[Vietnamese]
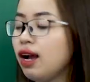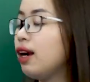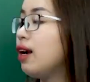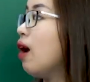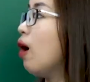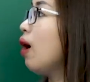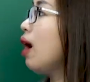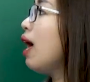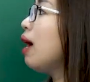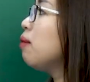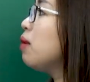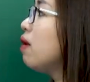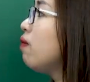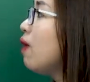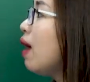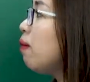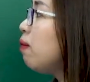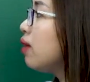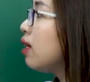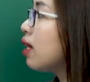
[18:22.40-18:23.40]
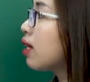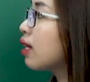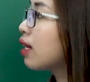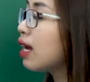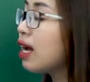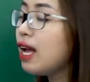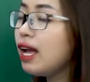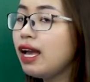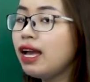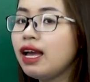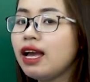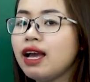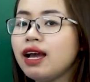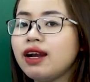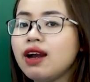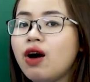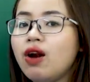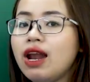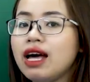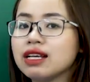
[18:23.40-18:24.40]
Đó là biện pháp liệt kê,
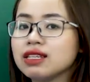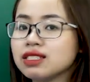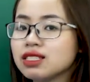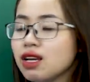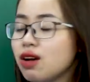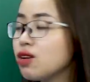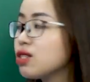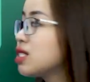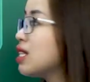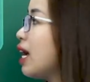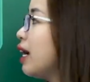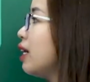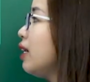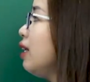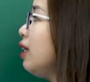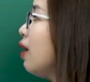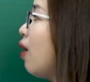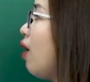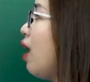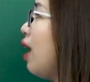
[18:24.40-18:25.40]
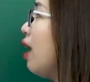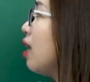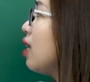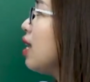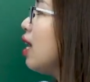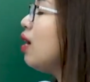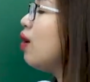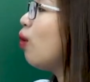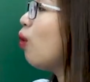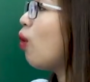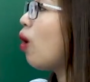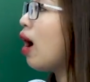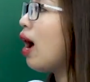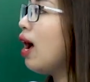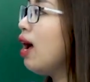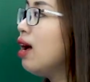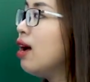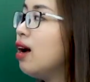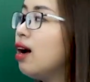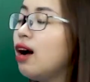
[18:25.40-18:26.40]
đó là so sánh, đó là nhân
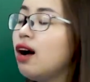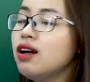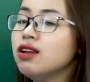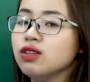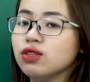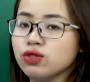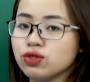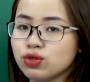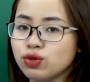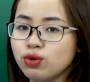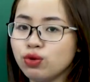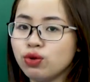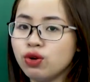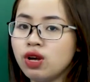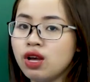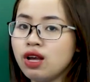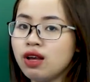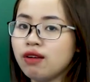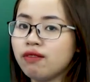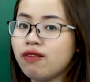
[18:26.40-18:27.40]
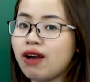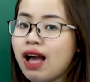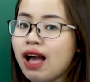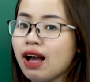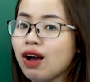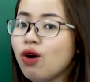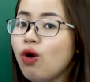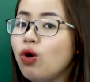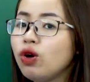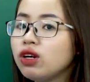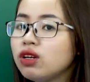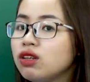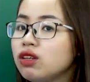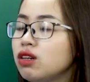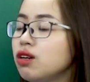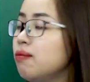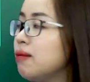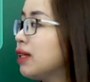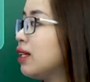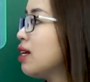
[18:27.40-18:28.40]
hóa, ẩn dụ. Và ngôn ngữ
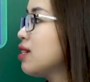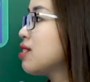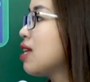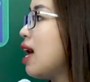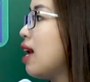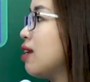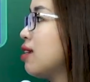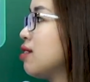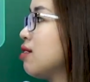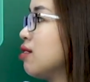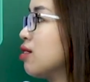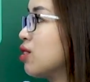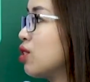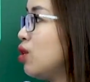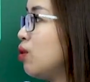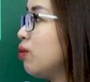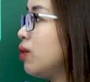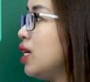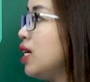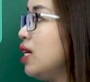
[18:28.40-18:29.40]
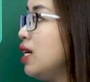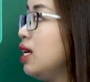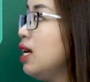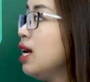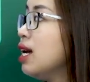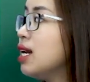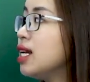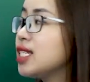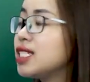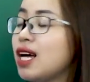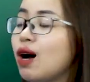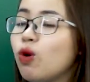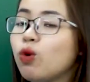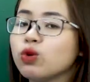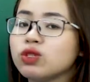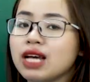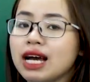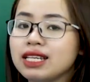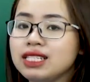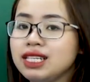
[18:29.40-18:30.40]
mà tác giả sử dụng thì
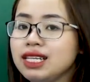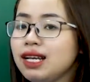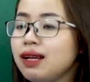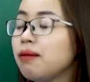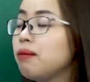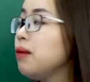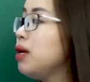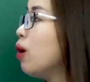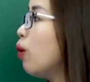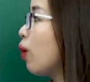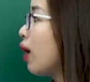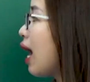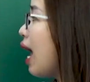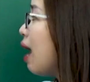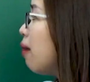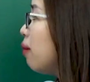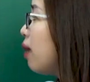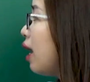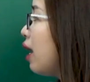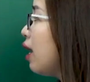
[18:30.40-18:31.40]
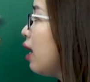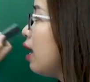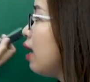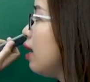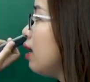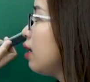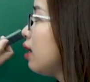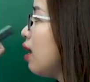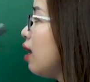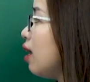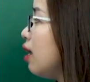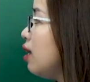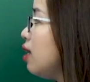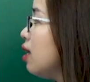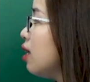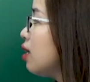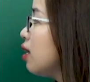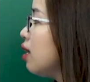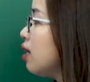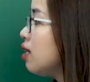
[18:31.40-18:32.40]
giàu giá trị biểu cảm này, thể
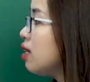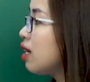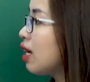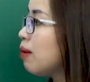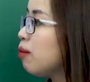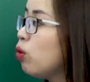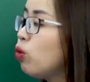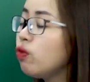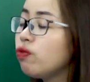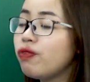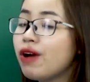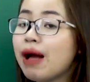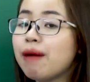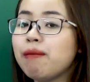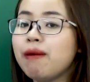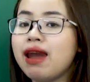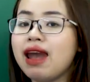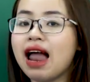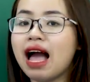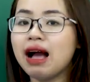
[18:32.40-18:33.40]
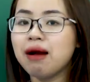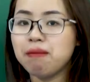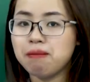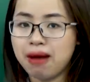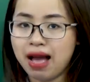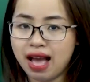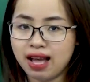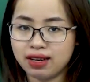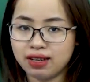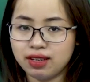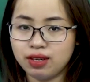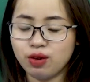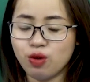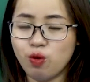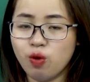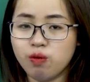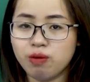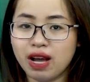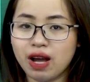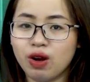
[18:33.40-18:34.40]
hiện những cái bút pháp lãng mạn,
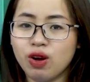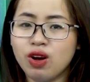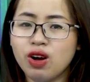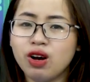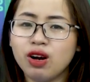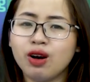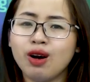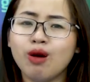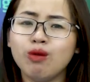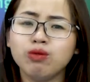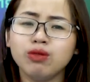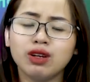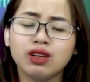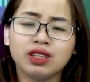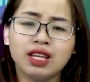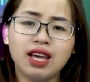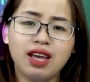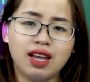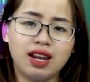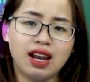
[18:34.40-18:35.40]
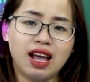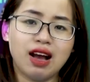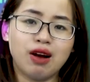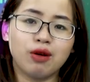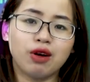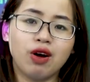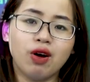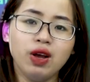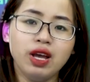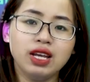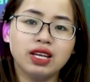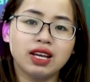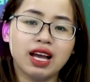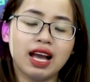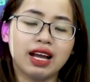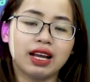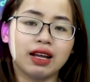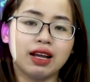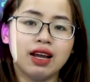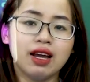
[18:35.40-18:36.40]
đúng không nào? Không thể nào có hình
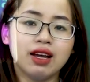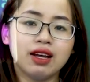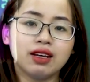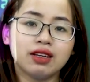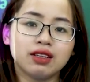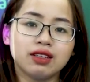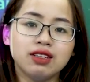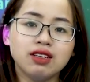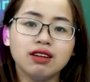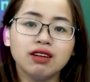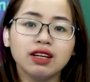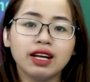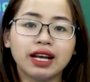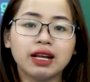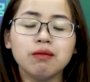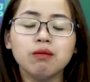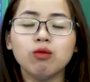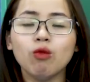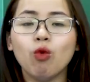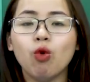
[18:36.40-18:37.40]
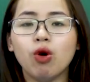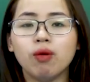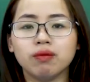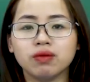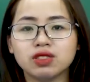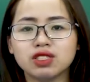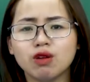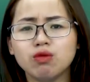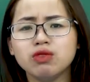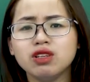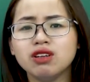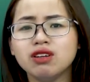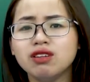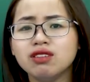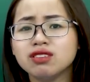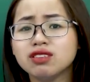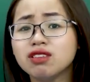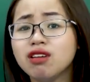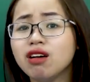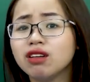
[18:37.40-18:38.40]
ảnh những cánh buồm giống
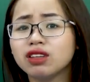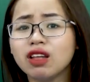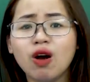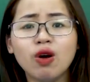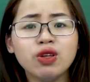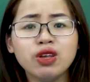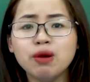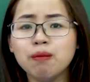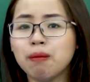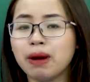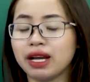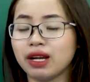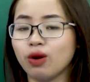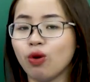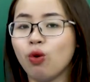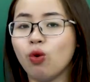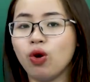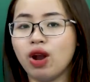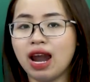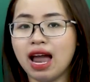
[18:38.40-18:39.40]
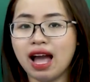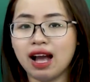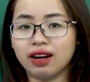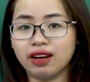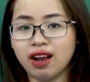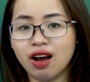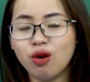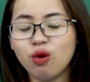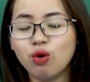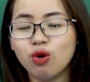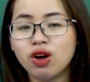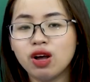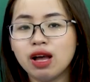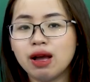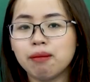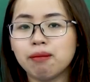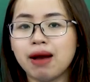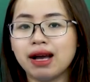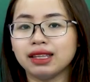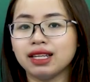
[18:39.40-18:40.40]
như dương to như mảnh hồ làng đâu,
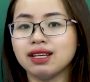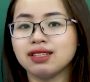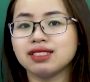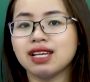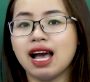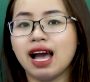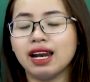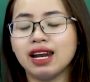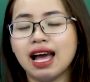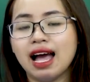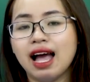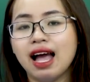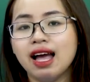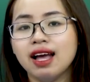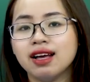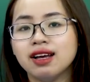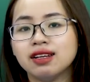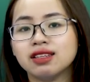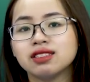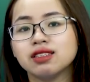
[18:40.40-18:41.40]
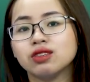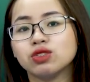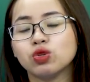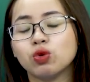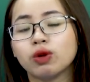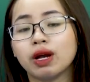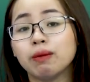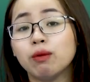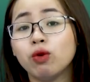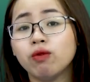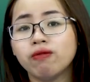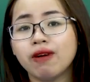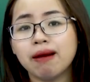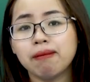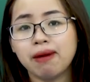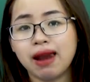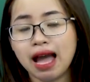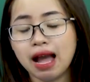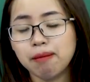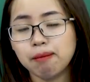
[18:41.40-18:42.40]
mà tác giả đã sử dụng cái bút
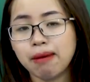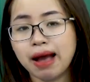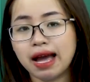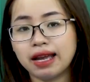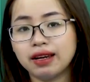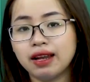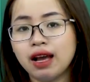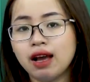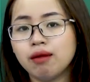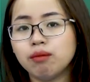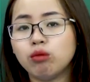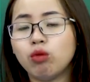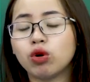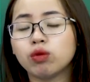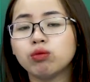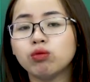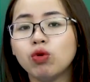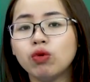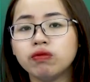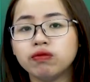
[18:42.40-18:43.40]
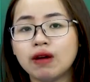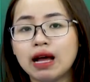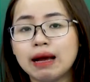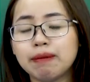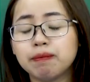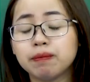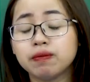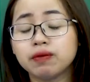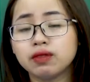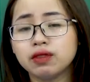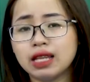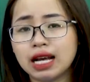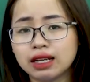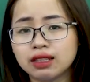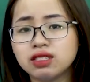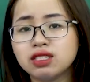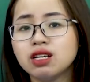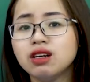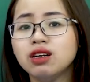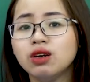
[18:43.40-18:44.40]
pháp lãng mạn, một bút pháp đặc
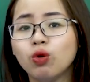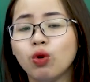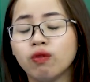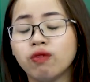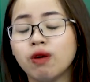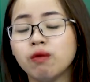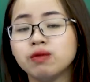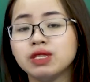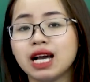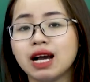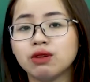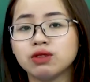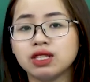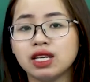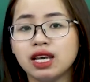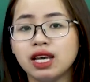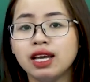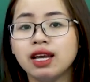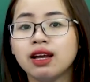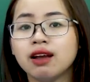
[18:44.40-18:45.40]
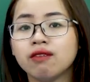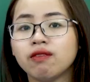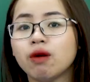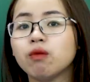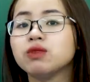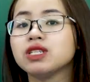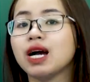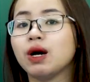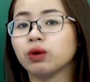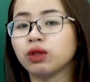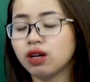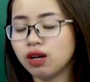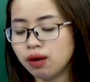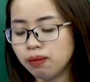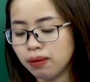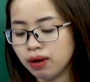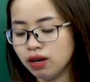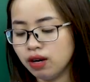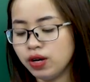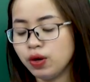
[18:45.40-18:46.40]
trưng của phong trào gì? Phong trào thơ
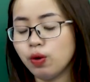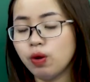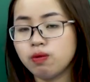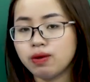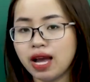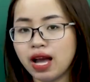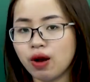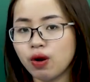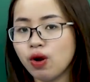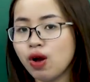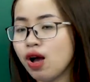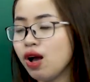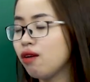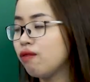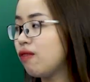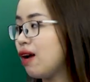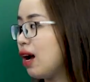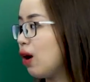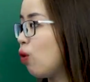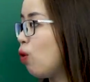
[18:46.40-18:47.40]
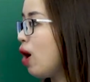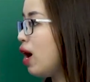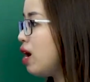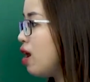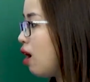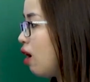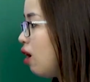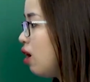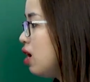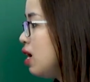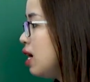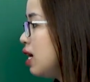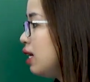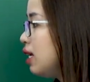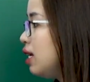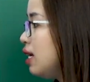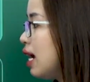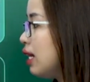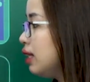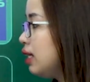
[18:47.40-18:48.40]
mới, đúng không nào? Và qua đó
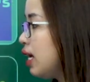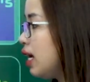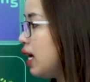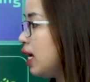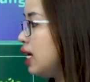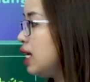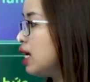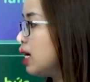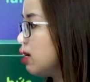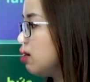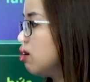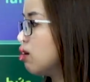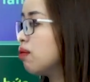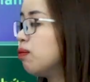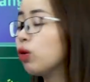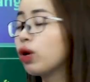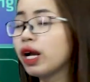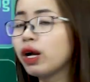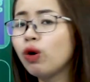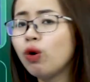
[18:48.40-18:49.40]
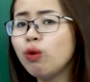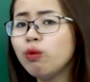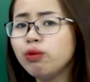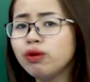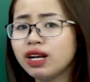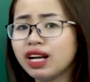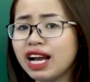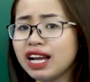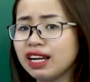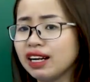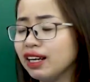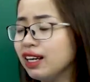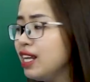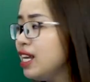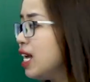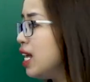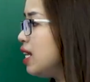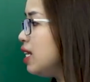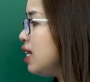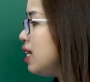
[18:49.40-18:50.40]
thì đã thể hiện được một cái khung cảnh
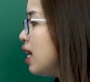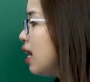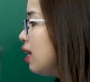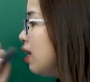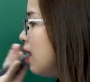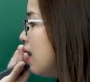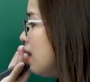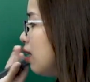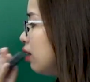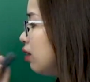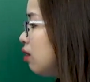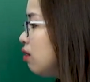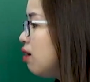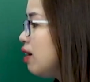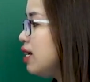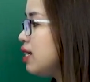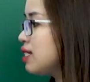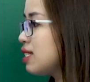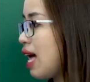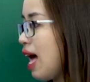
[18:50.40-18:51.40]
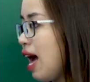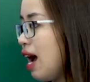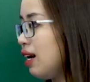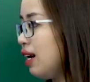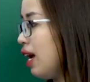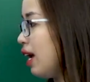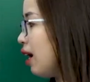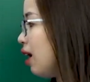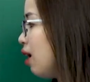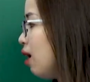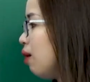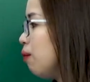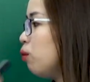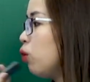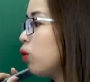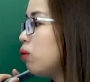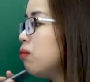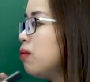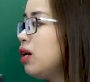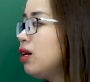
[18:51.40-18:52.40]
thiên nhiên tươi sáng này,
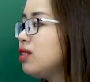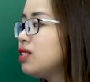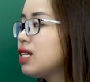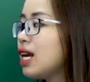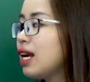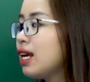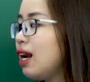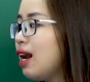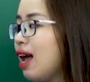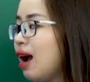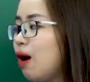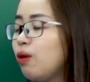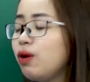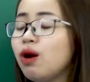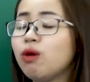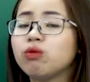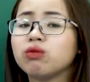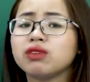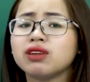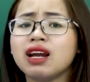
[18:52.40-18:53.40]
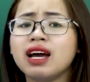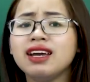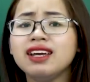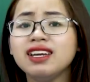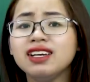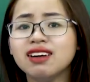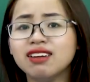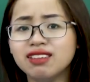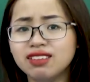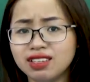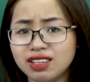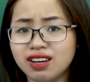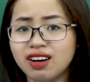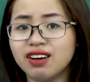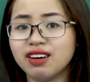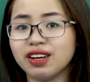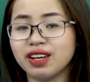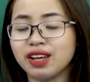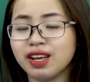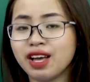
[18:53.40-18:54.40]
một bức tranh lao động đầy hứng
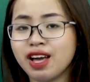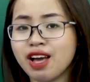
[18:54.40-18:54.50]
khởi.